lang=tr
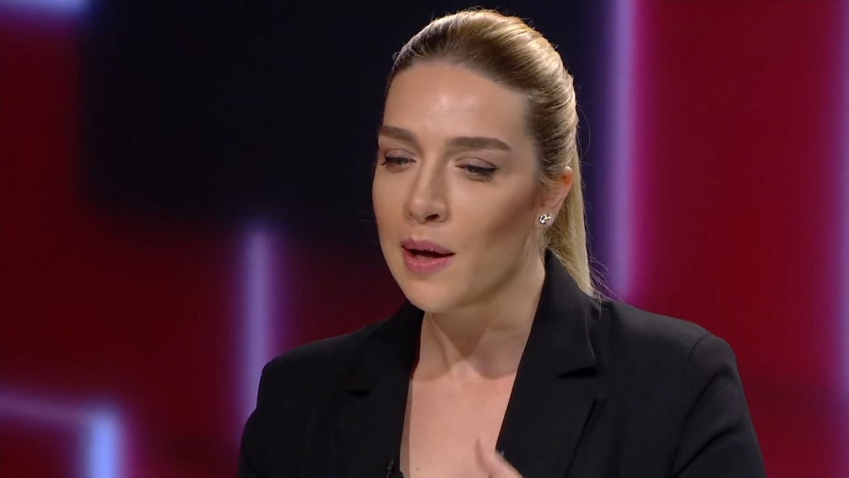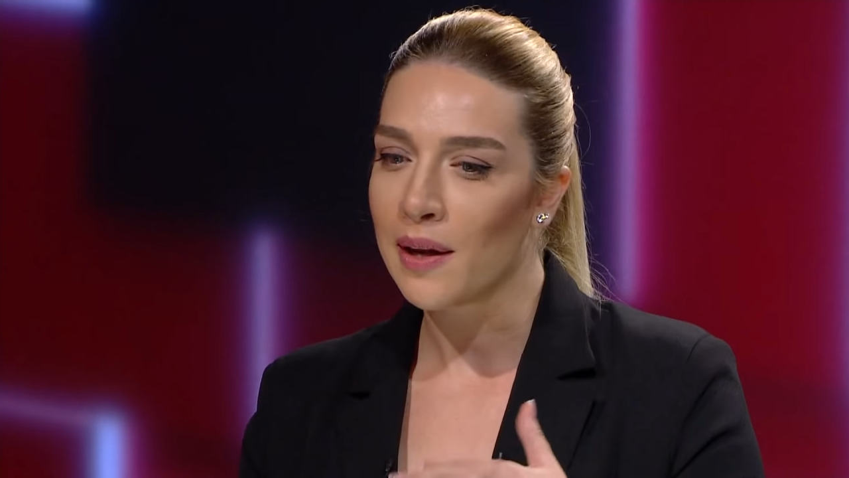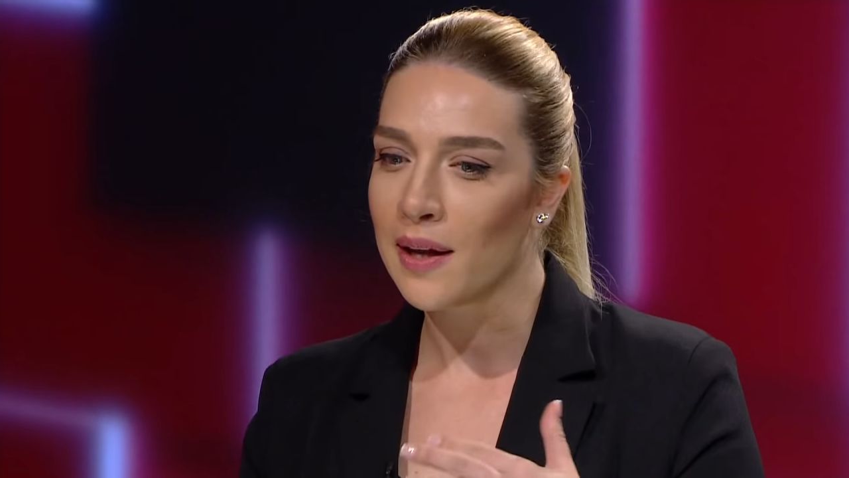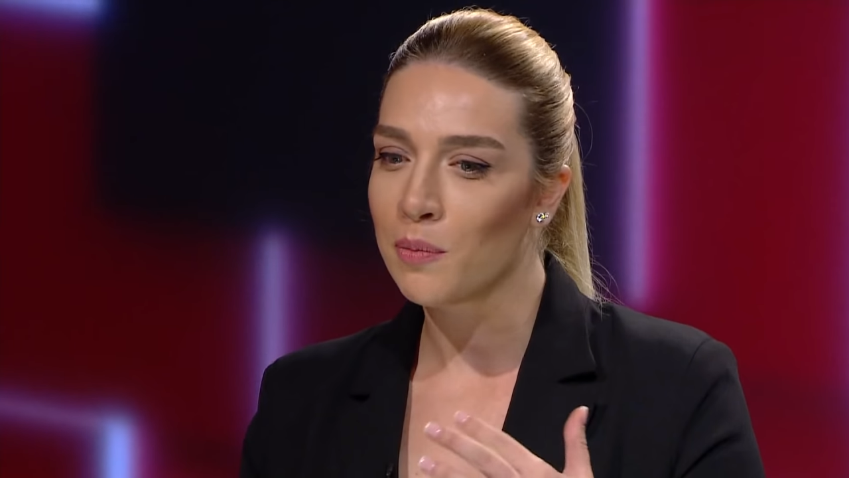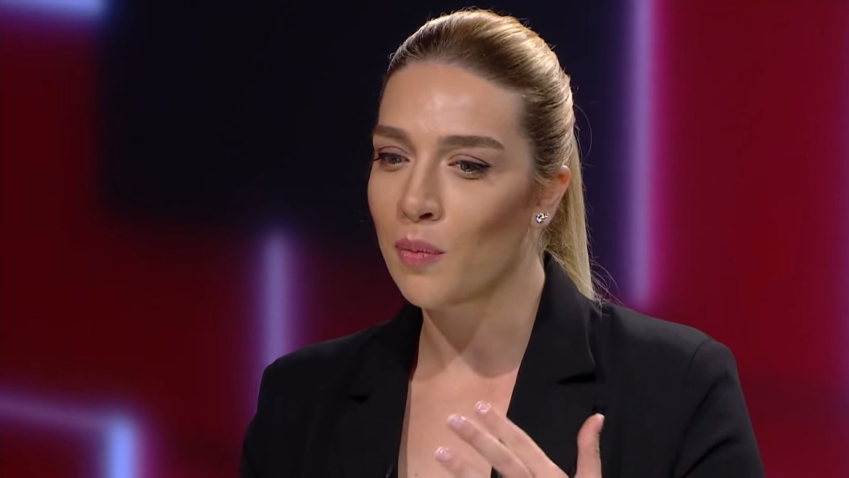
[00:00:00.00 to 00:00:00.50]

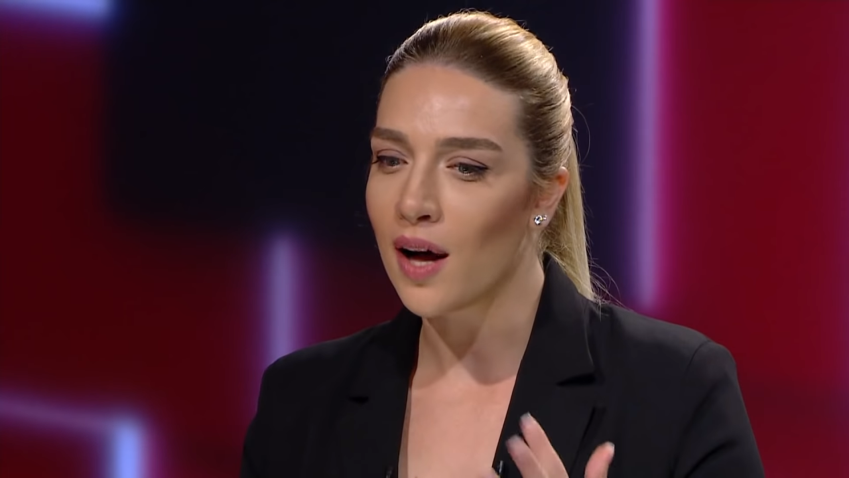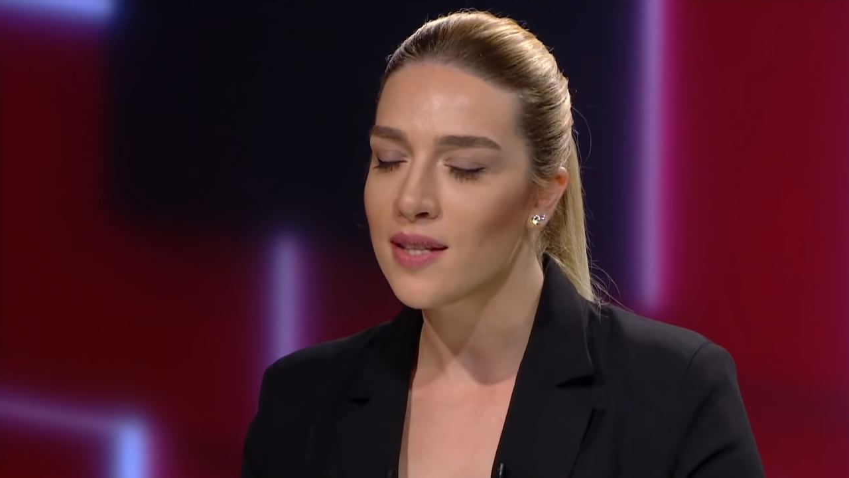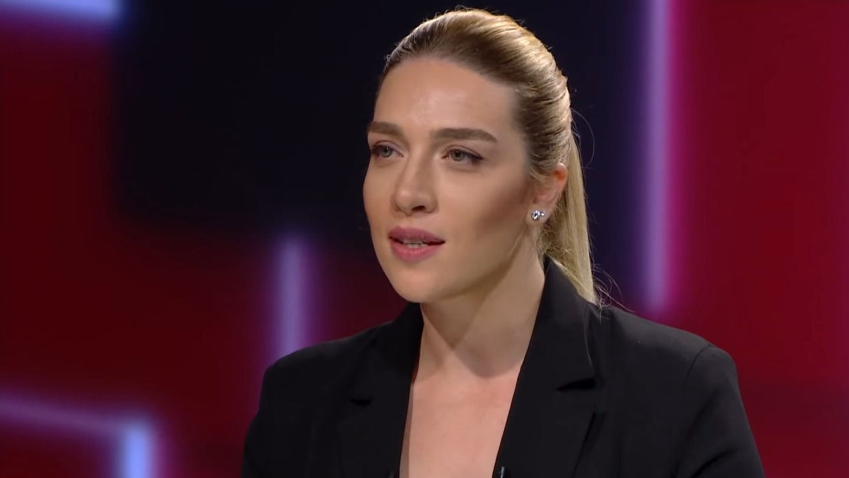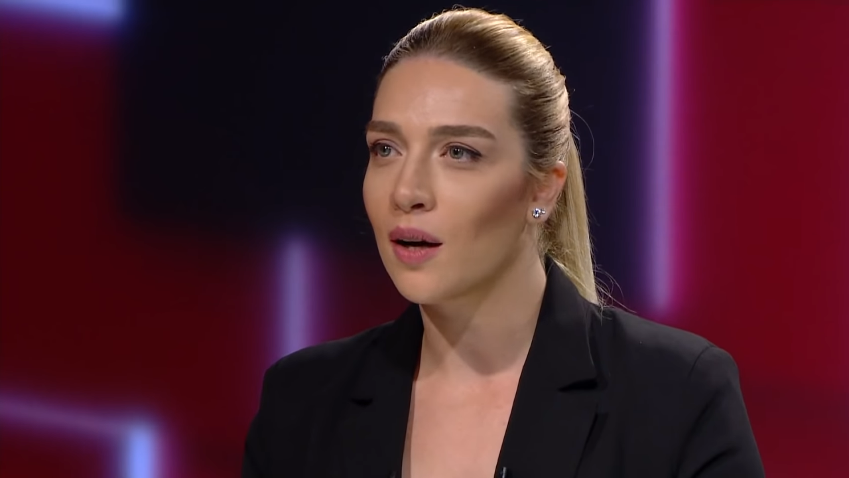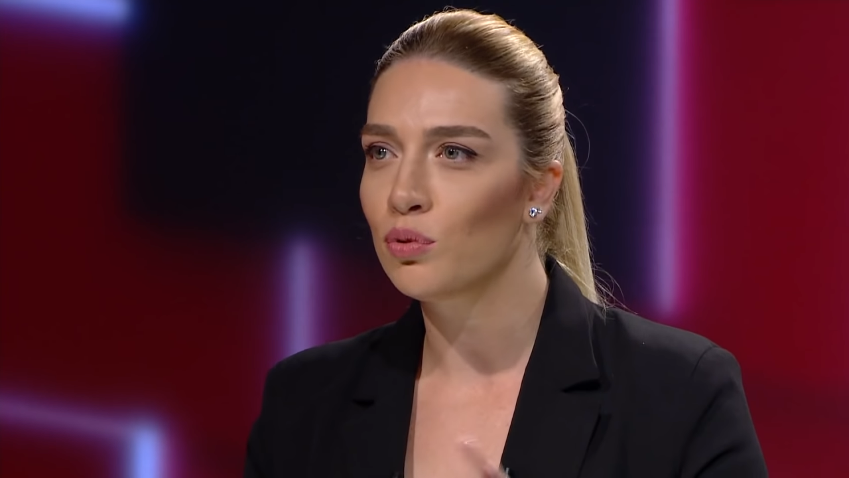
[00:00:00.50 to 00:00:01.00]
e,
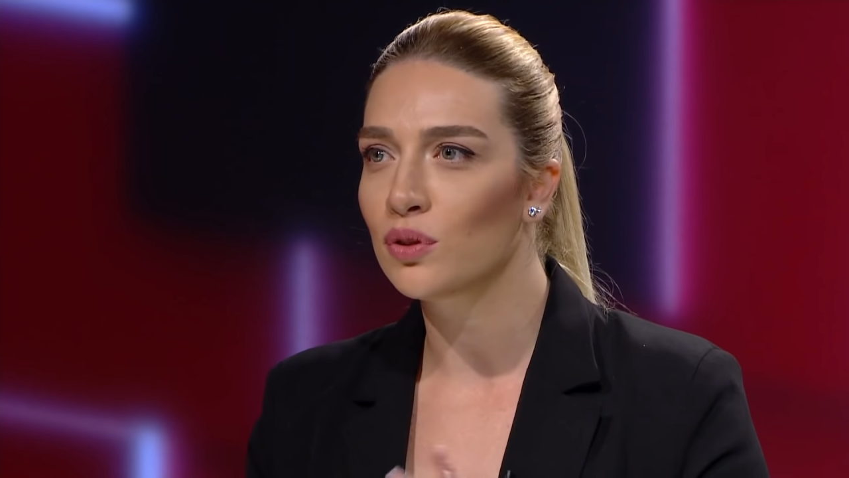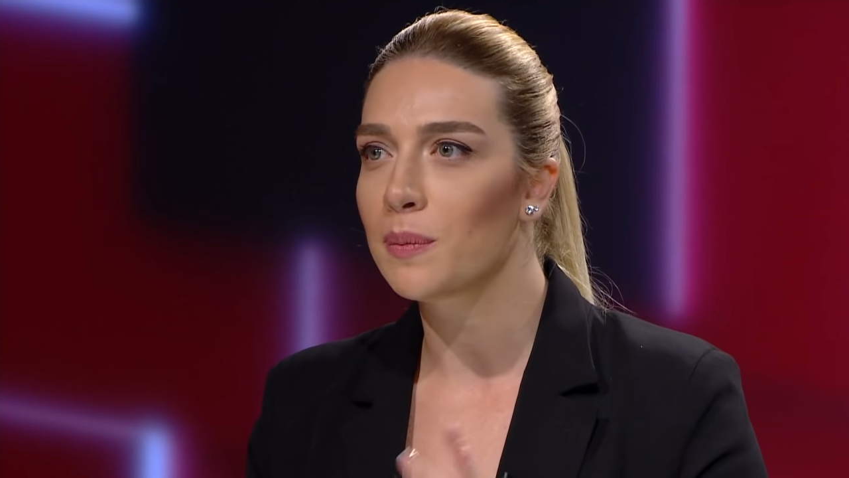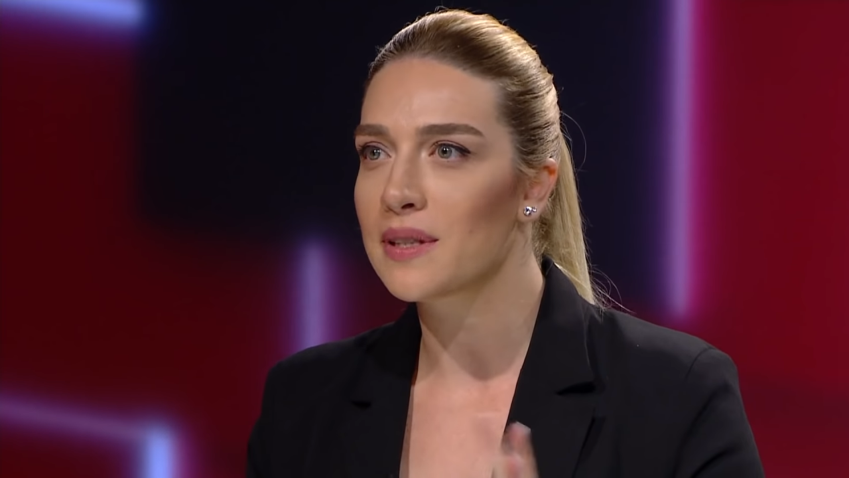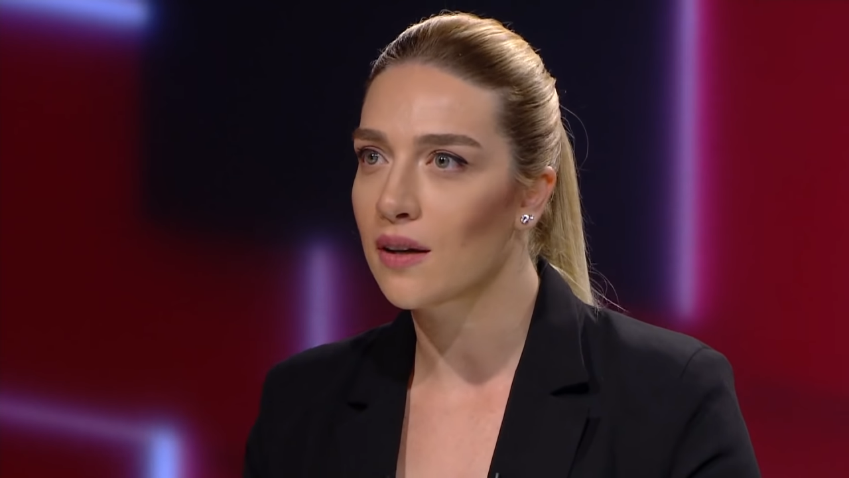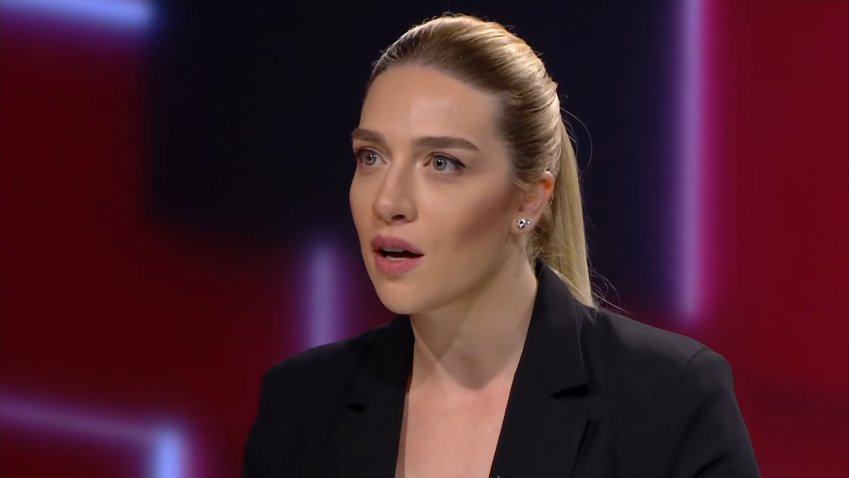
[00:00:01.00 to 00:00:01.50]
hatta burada bir
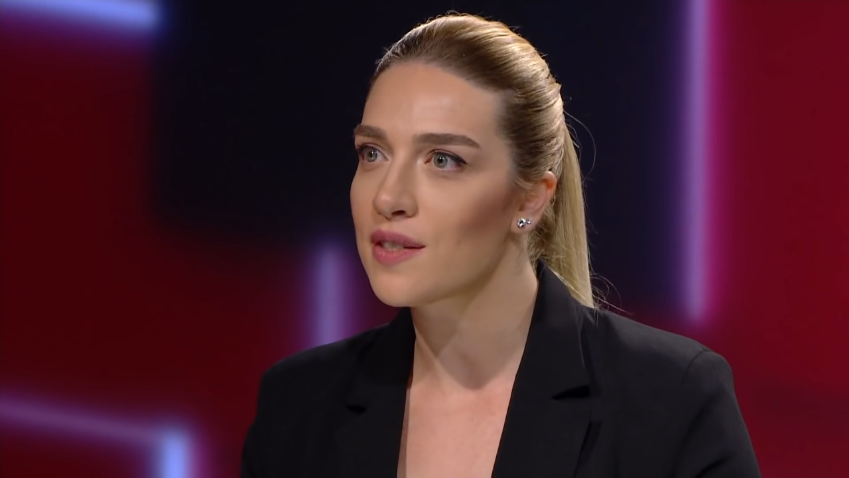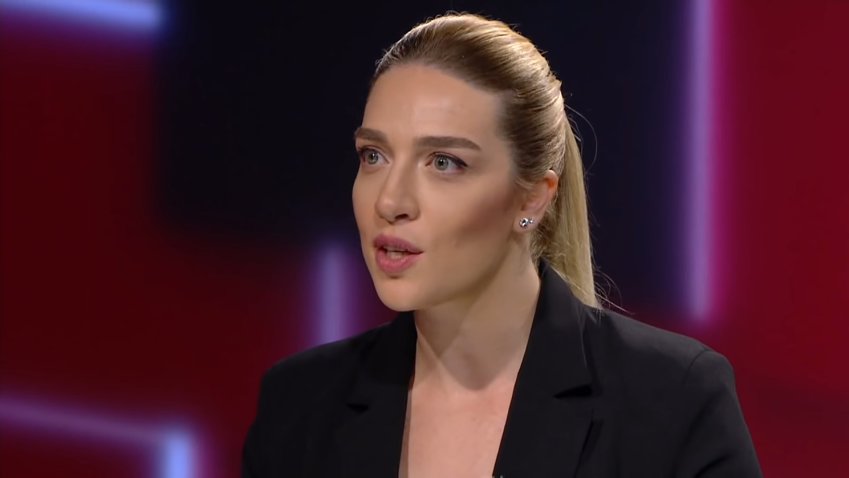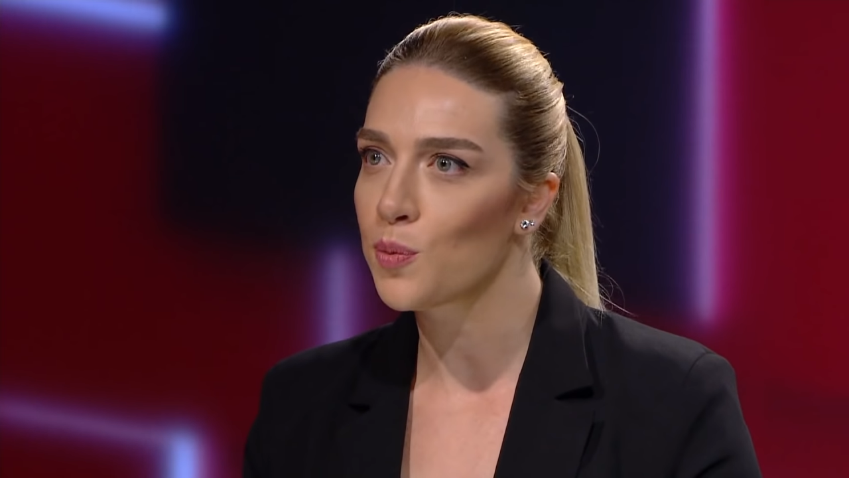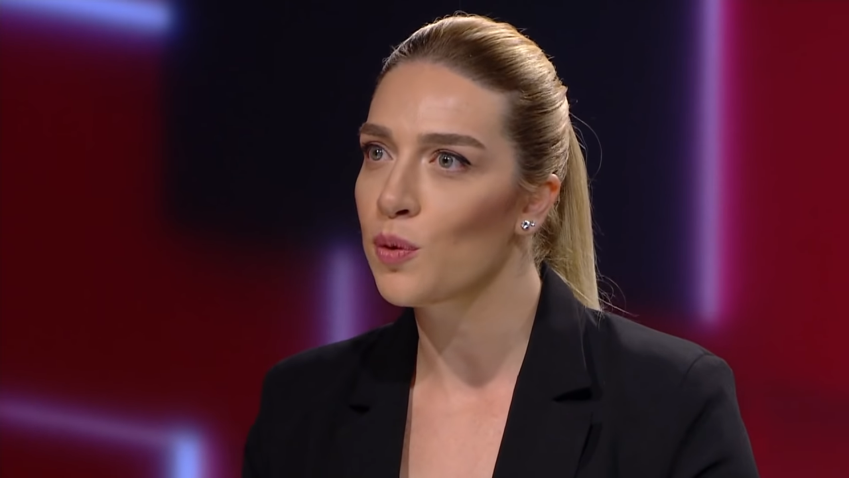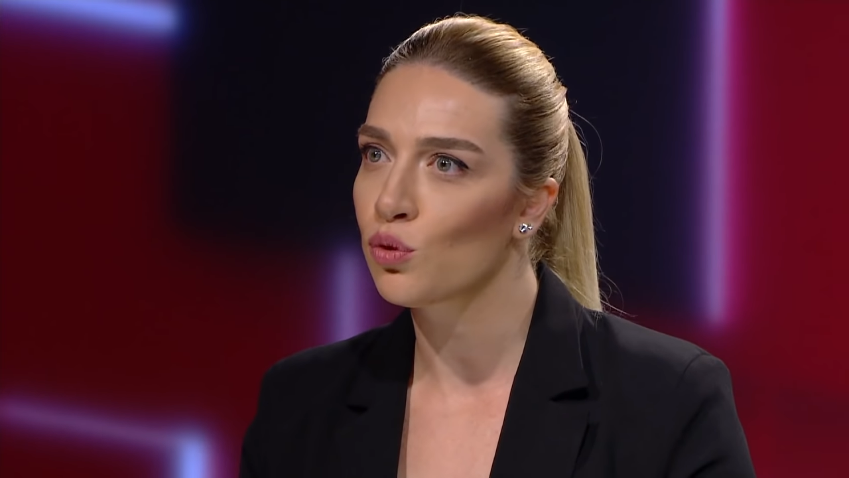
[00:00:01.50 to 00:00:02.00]
taraf
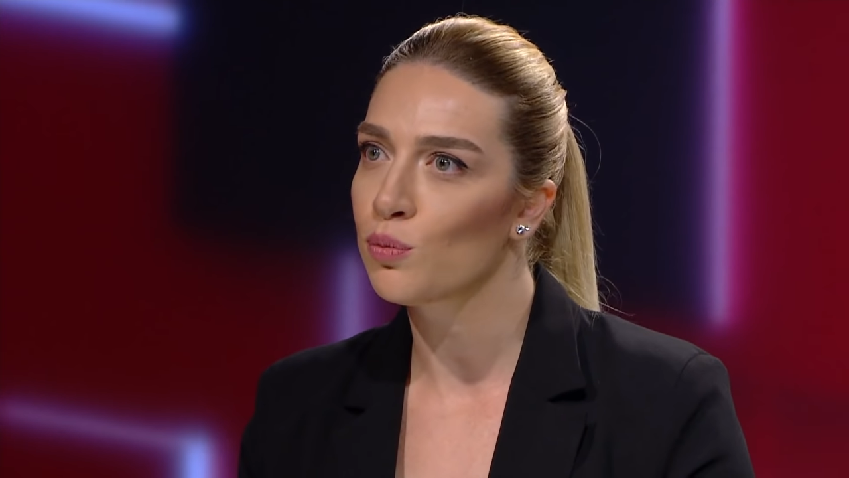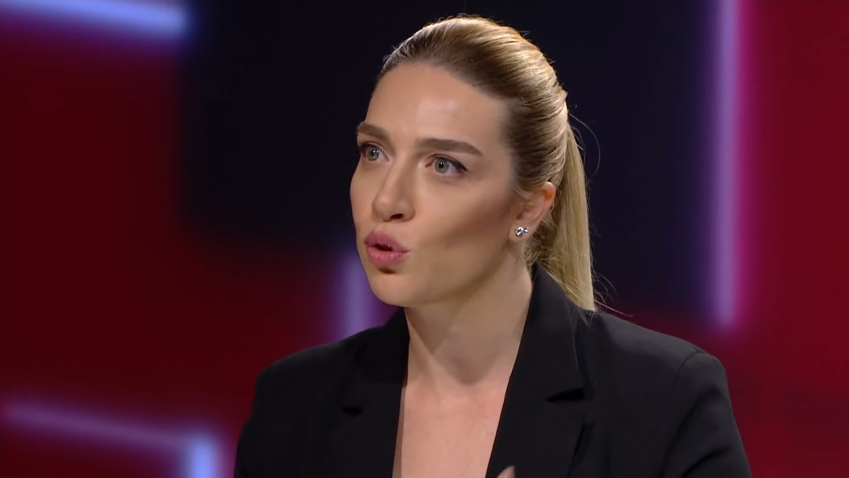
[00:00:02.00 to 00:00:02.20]
seçme durumu